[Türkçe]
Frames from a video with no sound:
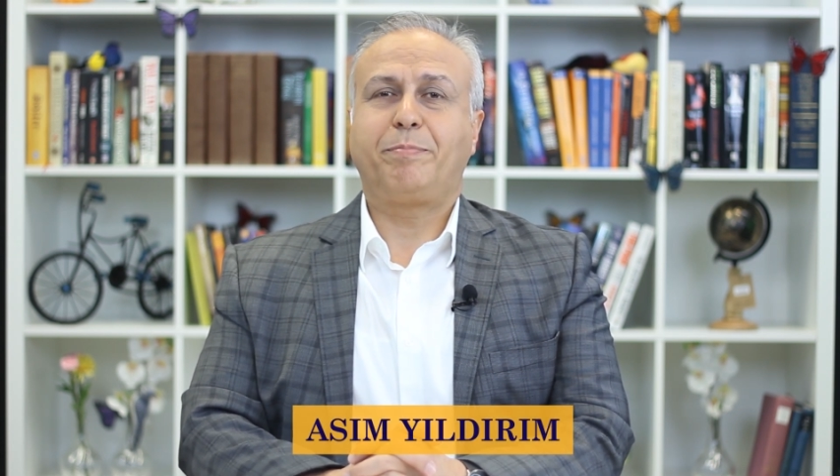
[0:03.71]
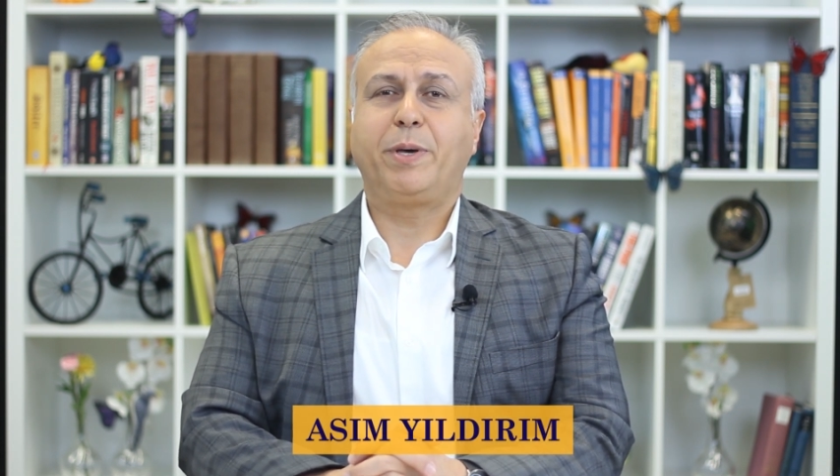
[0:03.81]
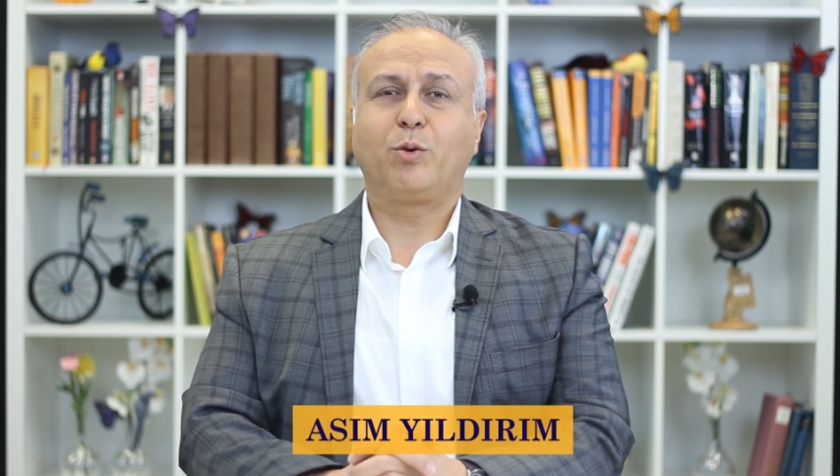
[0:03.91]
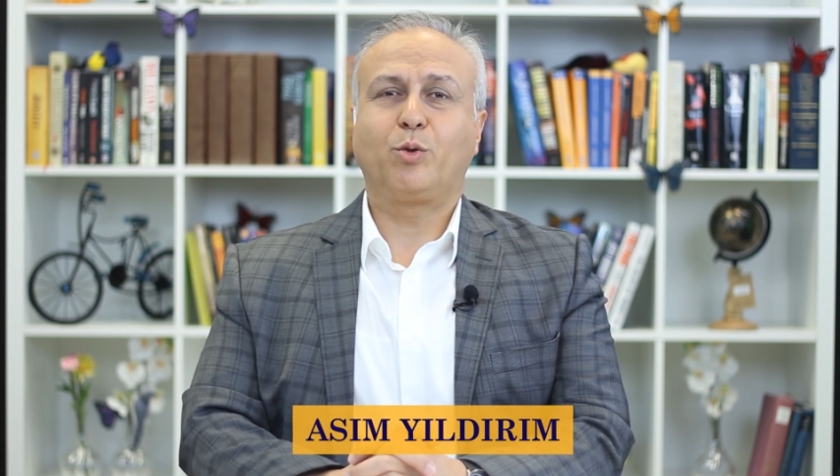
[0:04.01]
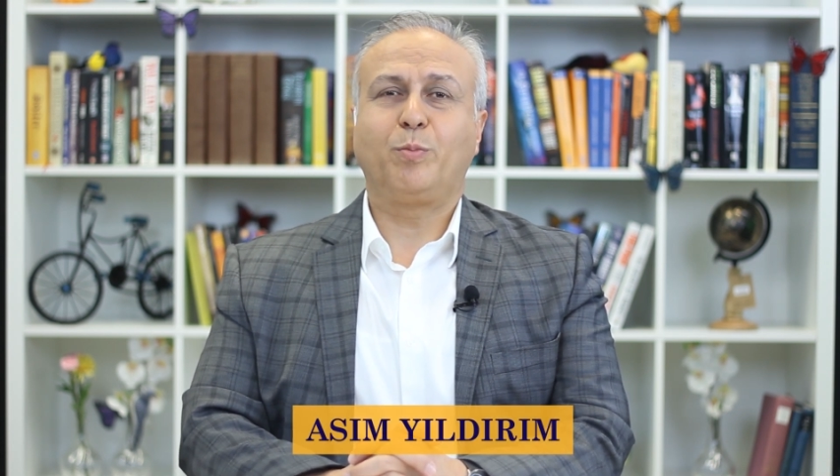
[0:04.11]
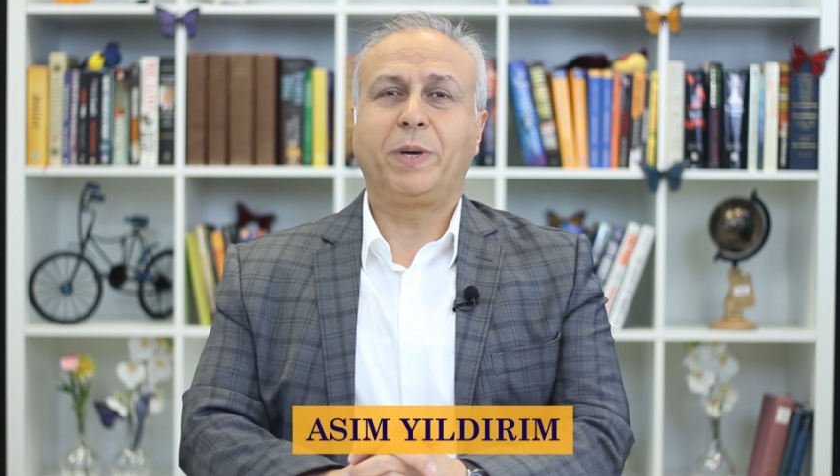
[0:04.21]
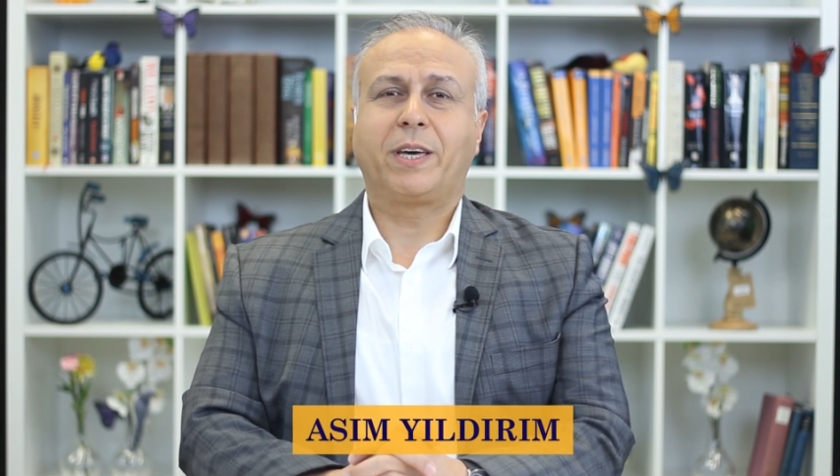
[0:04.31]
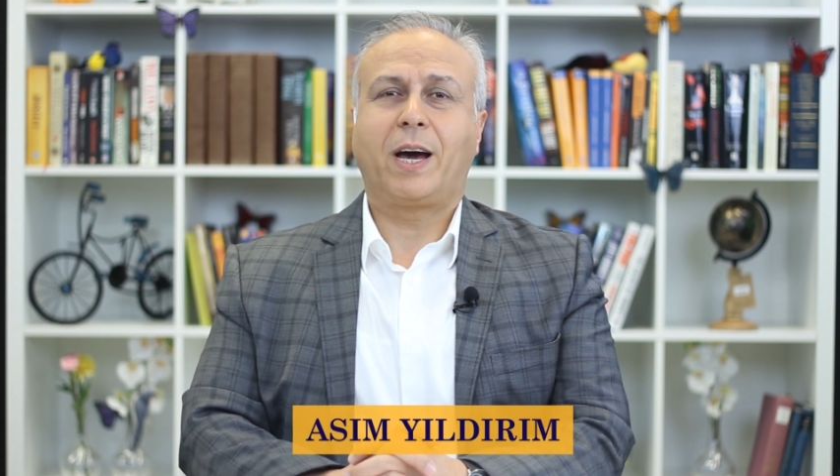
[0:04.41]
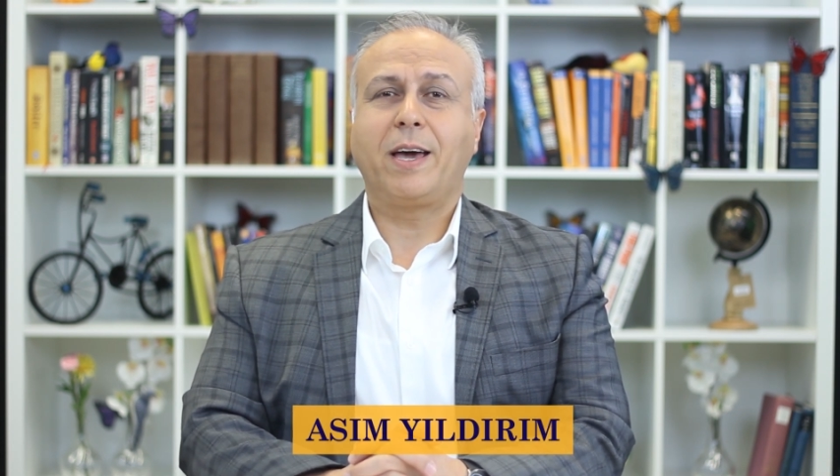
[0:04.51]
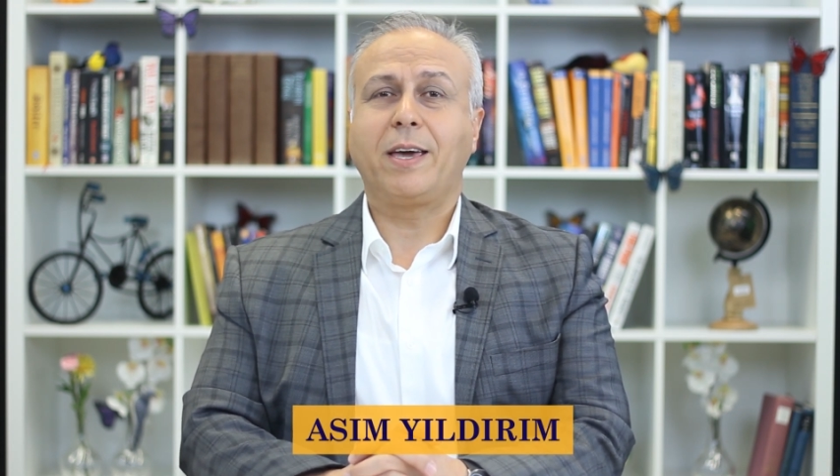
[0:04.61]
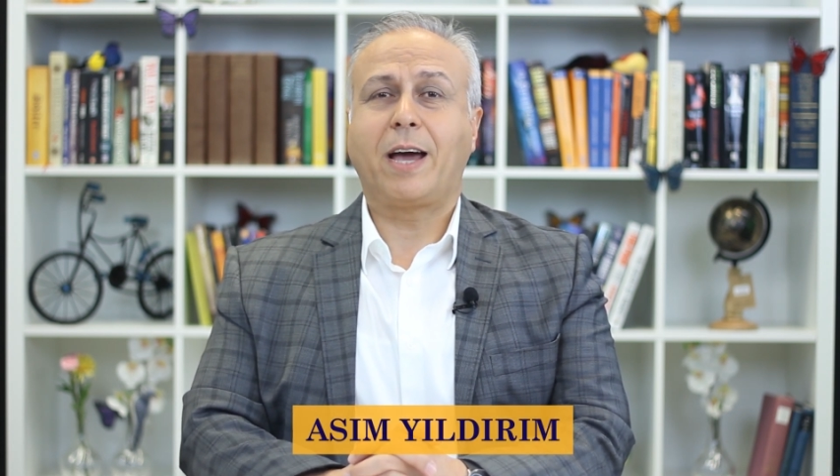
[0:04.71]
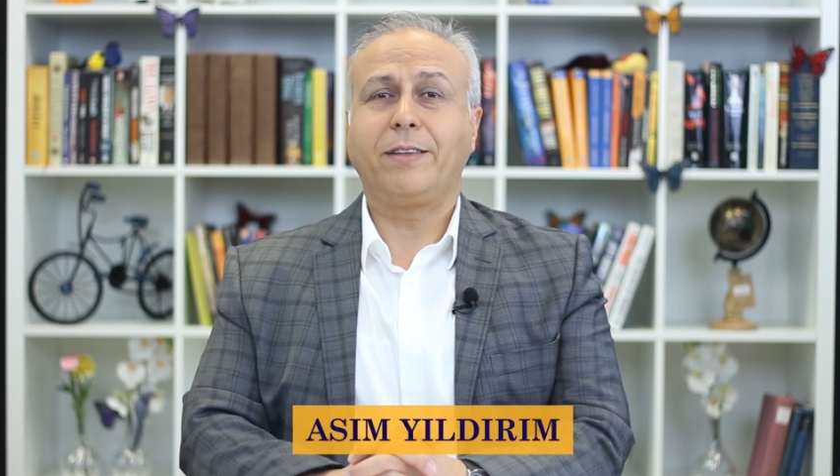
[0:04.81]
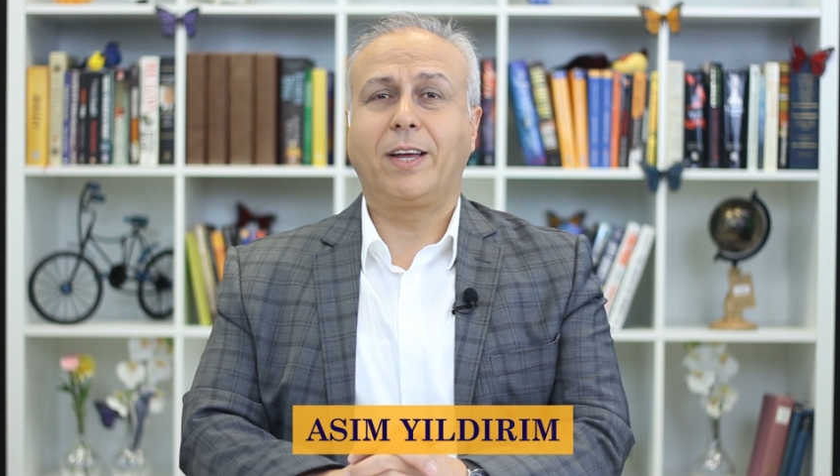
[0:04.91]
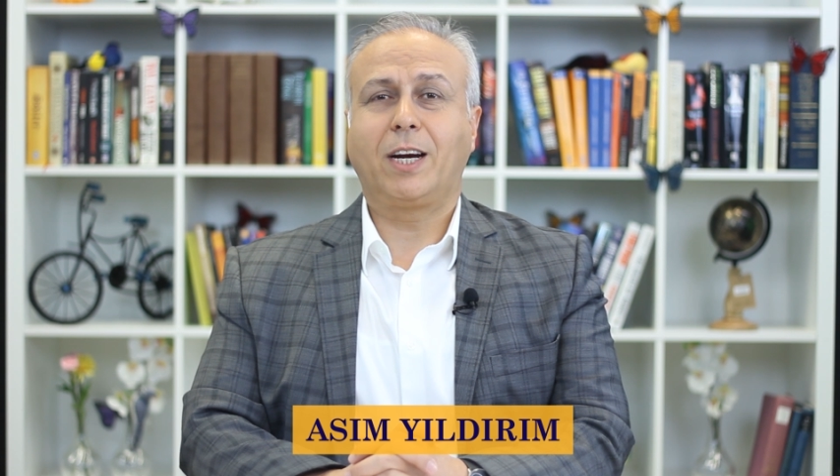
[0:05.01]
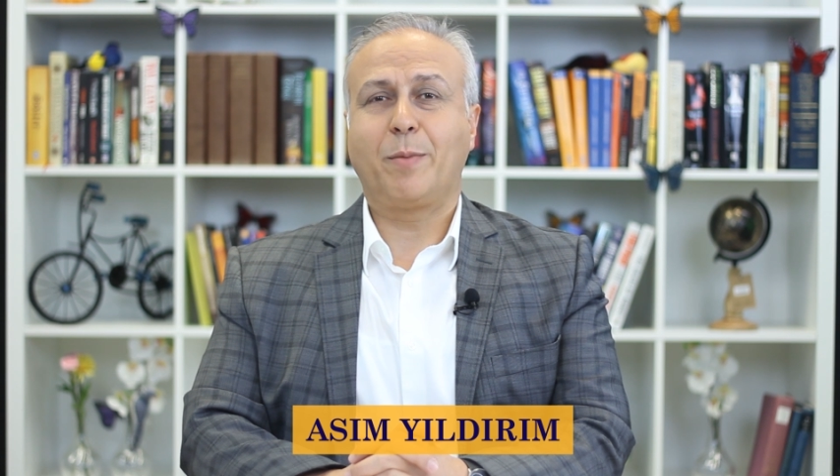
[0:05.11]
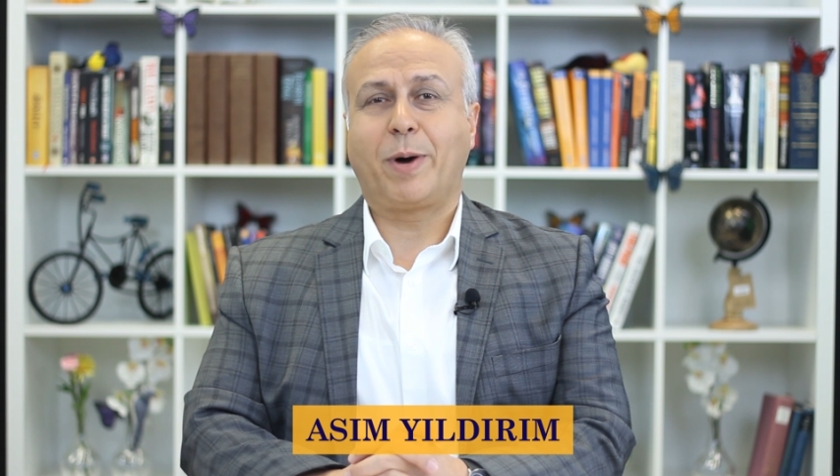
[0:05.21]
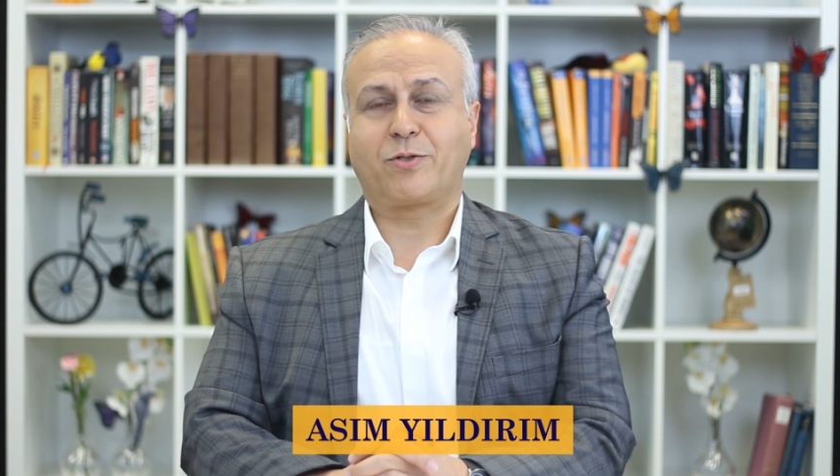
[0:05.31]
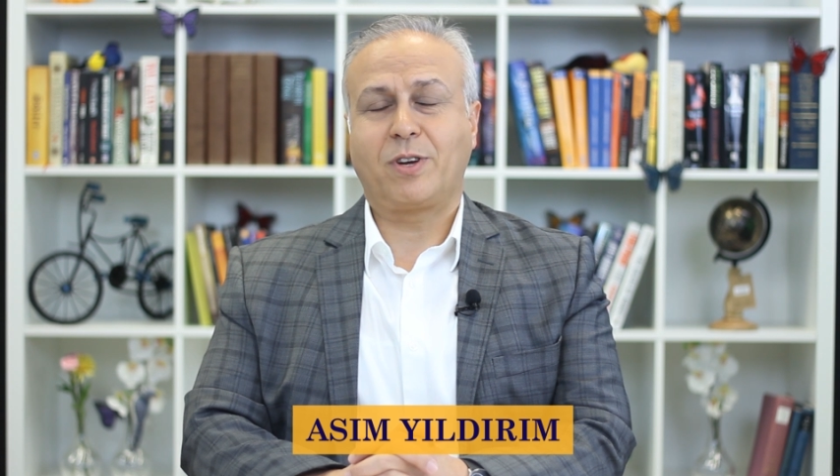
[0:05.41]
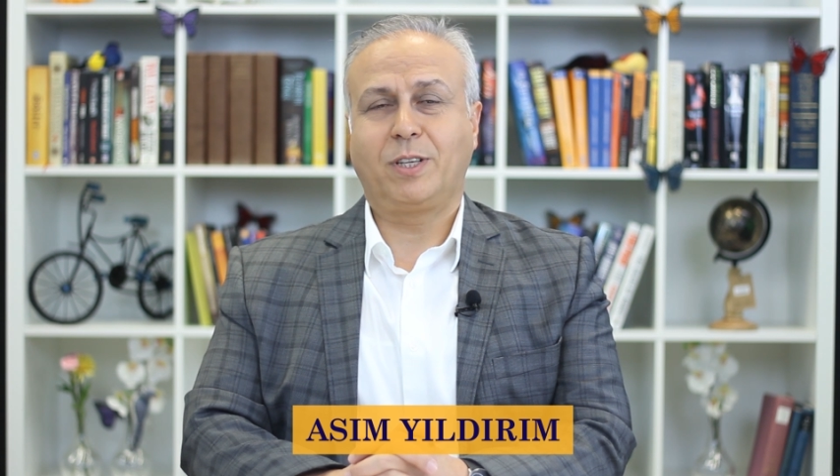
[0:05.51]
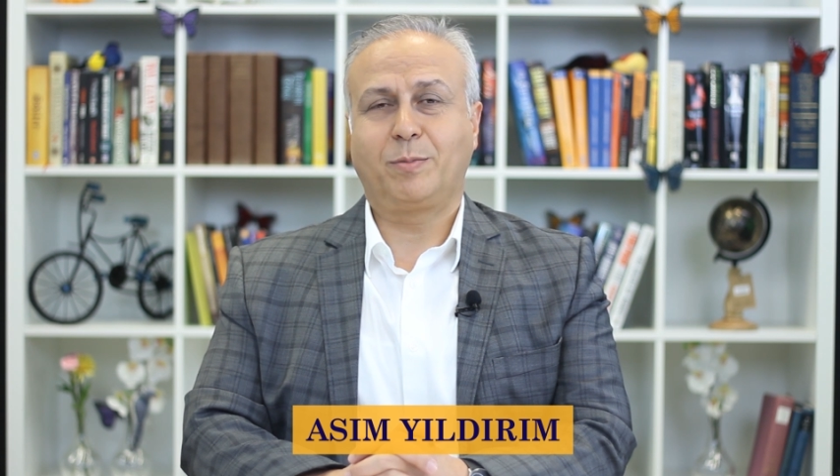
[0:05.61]
Bir Yudum Hikaye yayınlarına
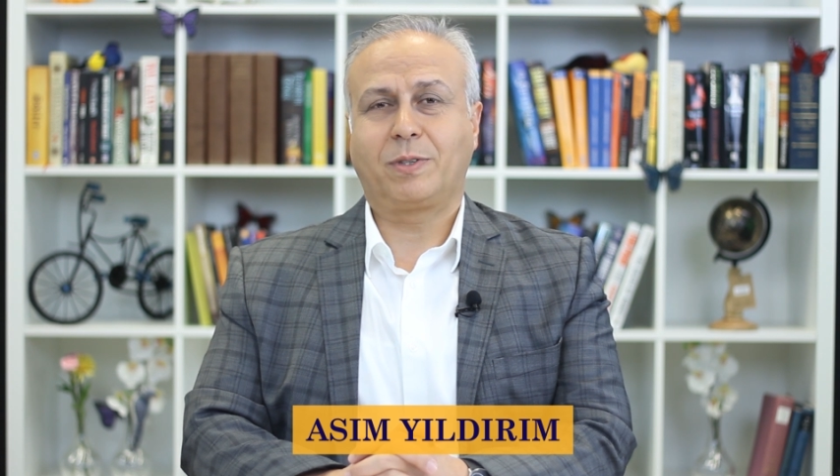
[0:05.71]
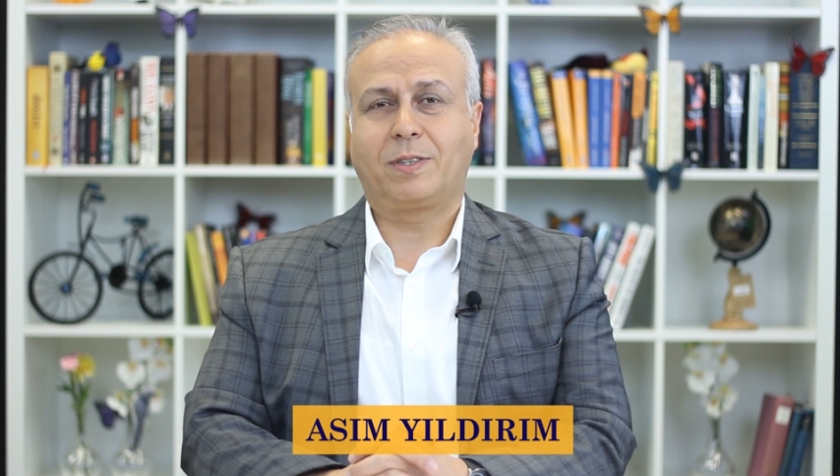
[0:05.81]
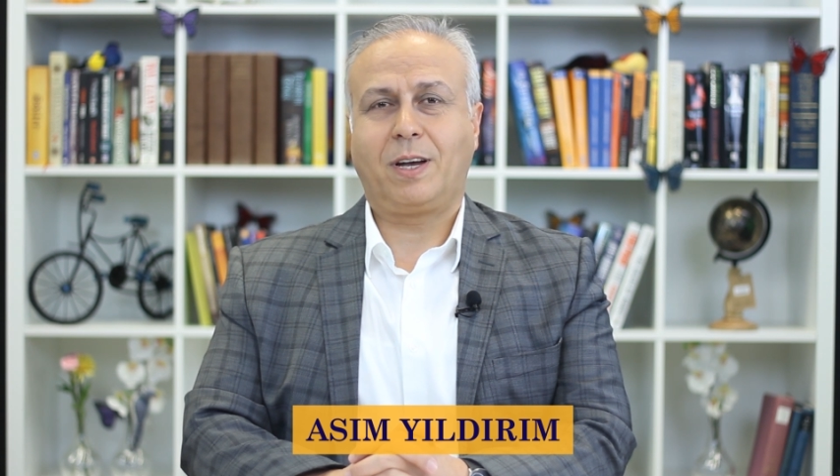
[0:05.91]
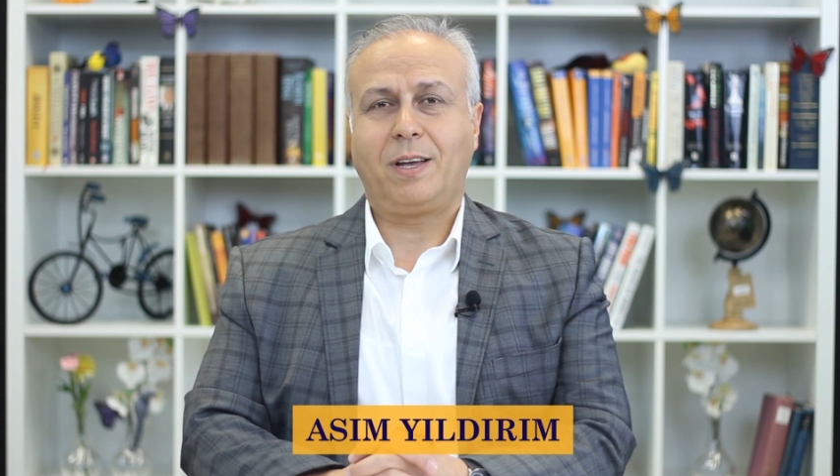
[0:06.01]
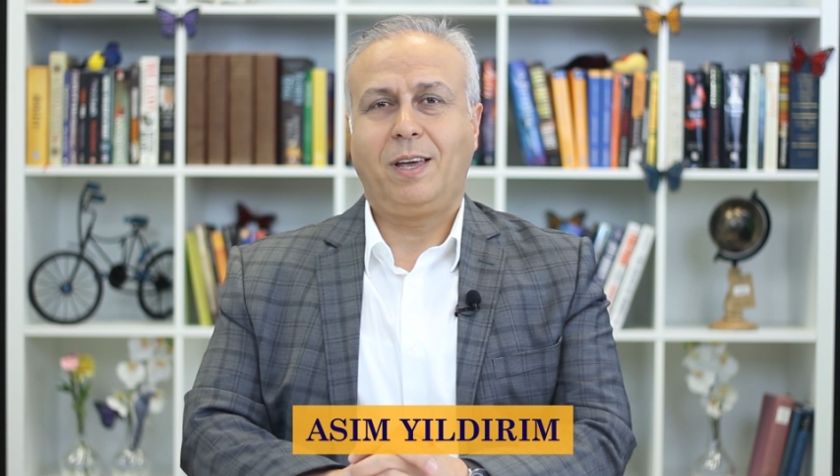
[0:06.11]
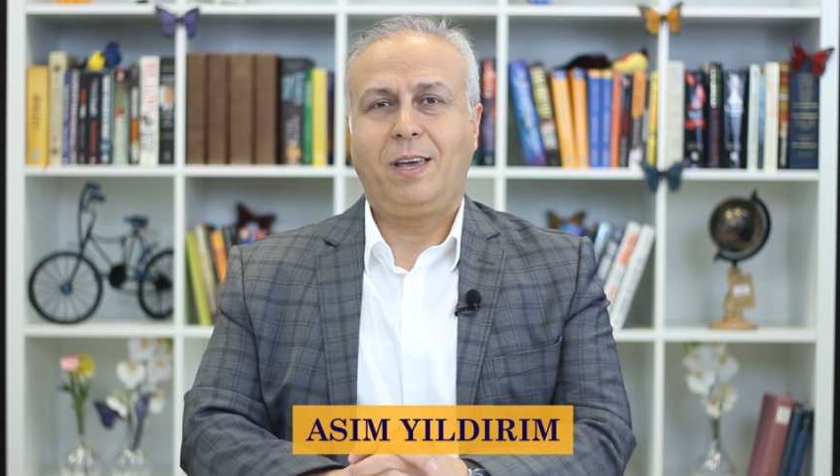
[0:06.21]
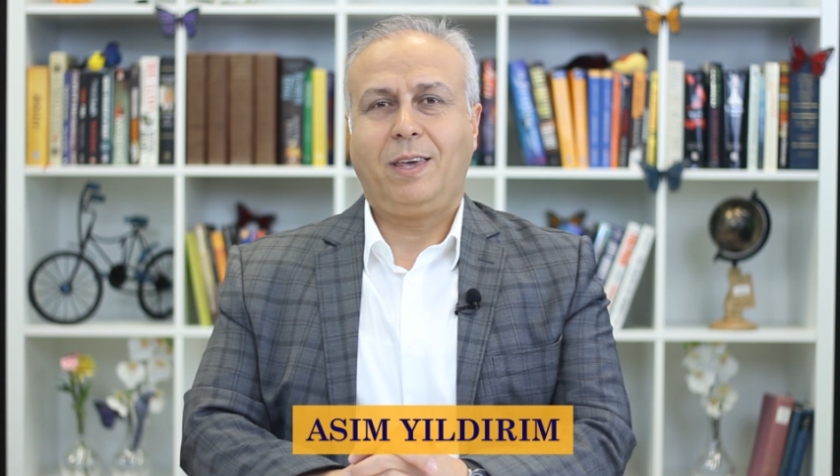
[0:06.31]
başladığımızda